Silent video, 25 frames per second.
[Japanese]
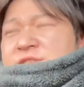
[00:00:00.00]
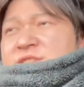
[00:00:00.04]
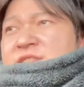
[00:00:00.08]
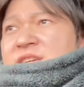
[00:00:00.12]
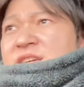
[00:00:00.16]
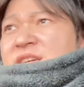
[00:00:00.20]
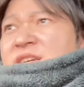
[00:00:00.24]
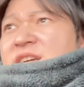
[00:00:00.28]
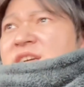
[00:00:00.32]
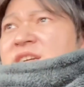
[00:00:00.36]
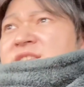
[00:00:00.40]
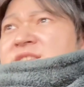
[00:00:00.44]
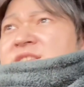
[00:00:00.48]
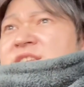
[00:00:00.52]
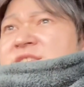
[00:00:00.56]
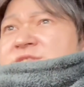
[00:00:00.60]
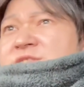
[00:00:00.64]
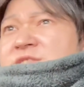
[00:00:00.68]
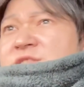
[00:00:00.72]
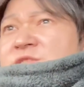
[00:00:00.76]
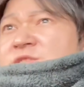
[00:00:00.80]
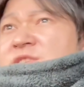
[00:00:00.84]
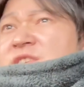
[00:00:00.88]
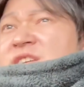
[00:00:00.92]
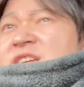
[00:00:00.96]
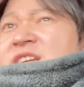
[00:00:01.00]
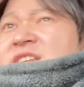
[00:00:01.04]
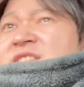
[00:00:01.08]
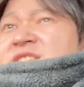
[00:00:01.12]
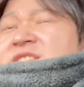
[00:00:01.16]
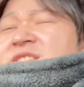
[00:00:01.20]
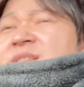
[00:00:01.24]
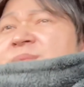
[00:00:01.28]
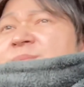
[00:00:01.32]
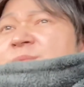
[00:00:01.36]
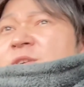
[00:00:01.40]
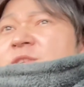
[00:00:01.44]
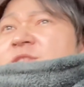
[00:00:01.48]
再配達でお願い
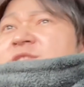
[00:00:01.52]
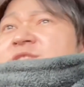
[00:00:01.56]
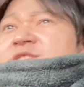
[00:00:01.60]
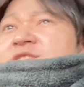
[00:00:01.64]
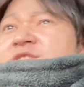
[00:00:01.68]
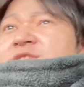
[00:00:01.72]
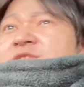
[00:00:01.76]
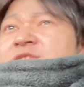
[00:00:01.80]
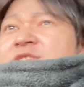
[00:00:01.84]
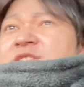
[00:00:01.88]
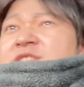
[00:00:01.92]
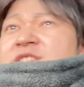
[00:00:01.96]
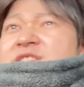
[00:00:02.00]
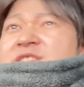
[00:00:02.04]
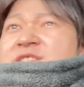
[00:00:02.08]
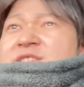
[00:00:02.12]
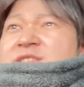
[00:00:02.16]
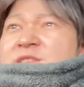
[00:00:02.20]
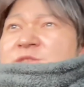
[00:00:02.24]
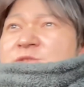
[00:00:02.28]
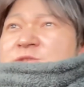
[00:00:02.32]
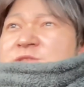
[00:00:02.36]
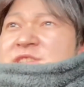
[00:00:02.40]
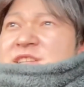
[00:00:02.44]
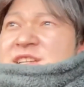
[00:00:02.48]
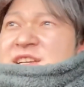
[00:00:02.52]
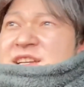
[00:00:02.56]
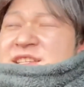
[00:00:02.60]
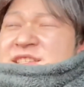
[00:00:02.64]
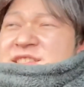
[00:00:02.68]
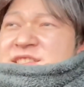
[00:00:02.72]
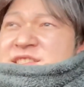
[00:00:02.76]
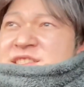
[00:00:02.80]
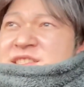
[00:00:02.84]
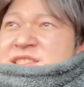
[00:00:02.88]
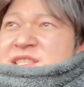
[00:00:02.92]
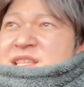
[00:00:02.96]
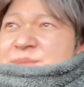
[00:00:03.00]
しても、1921でお願
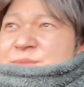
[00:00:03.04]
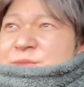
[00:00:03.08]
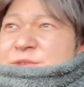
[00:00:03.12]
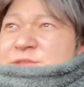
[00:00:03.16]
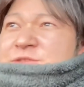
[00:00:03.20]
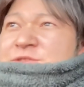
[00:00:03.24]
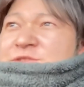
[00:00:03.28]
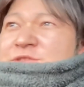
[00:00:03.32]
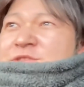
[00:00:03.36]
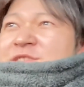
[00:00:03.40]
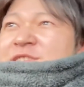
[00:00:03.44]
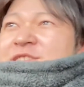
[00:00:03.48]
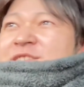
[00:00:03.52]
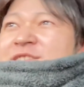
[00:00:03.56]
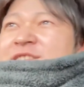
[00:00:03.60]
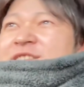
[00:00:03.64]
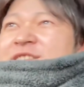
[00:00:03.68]
いしても、その9